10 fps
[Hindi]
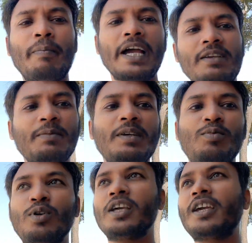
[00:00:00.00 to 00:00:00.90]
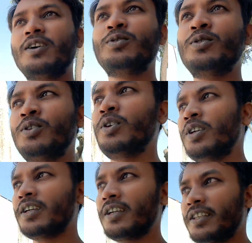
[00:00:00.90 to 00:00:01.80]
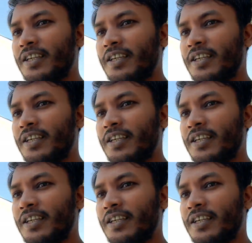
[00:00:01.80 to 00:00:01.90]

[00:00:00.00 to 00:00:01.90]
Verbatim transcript: बाइक में ही भूल गया हूँ ये